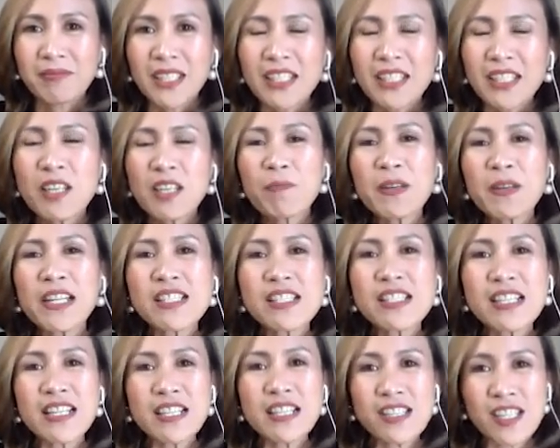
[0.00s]
hindi pala
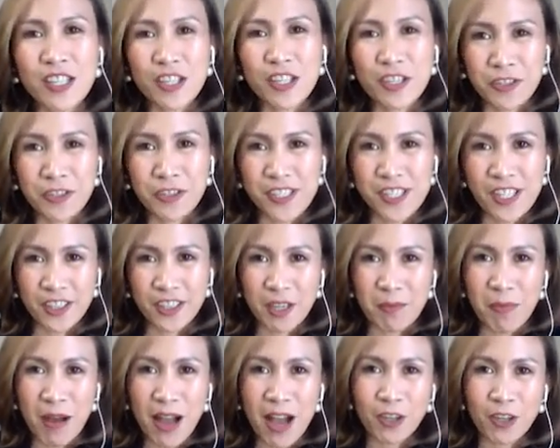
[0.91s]
sila secure sa
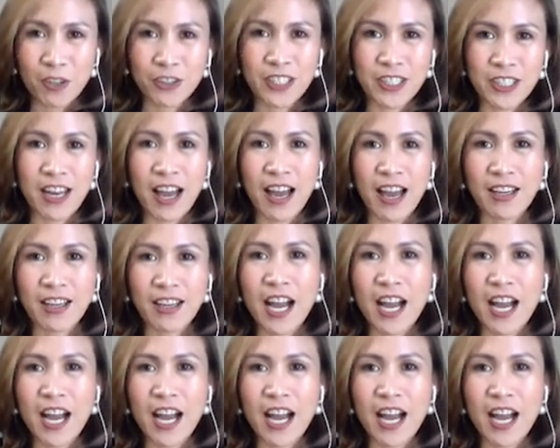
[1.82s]
trabaho nila,